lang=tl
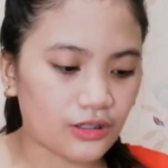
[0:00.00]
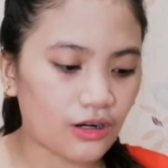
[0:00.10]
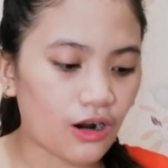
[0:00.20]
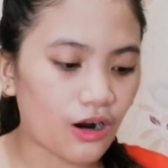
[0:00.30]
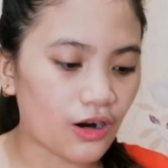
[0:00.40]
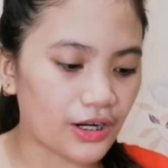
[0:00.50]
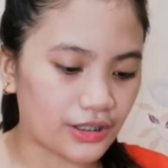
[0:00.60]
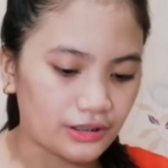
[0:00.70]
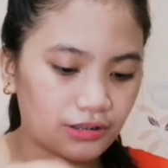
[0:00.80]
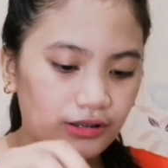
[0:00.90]

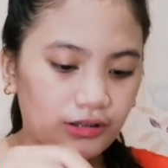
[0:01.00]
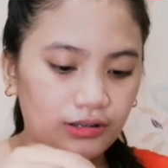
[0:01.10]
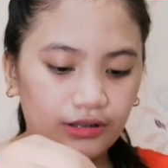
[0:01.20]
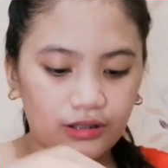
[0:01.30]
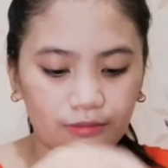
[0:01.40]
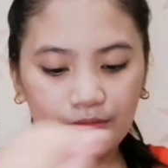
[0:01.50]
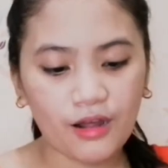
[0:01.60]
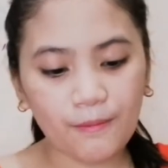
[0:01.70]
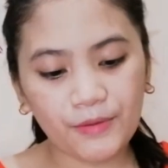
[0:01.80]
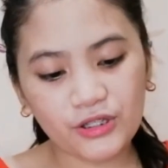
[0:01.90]
card.
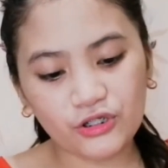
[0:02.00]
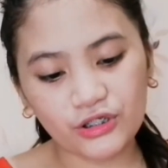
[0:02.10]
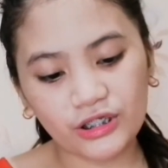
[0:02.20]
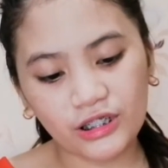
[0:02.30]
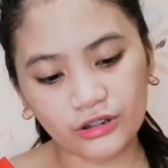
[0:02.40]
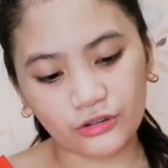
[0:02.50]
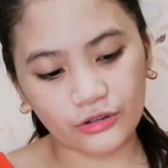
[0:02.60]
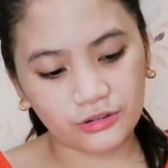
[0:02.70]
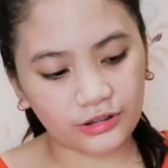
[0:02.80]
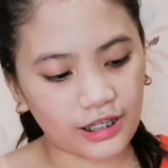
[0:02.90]
Mga picture nila
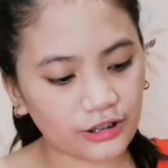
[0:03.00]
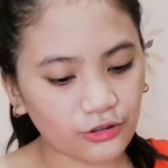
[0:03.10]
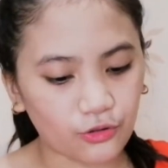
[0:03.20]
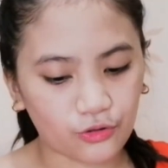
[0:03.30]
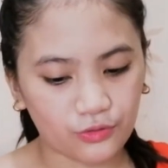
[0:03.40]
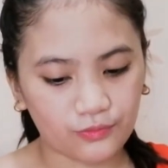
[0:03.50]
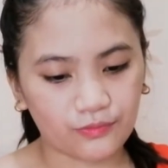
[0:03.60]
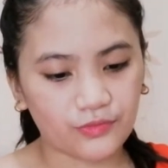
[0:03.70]
to. Ito, oh.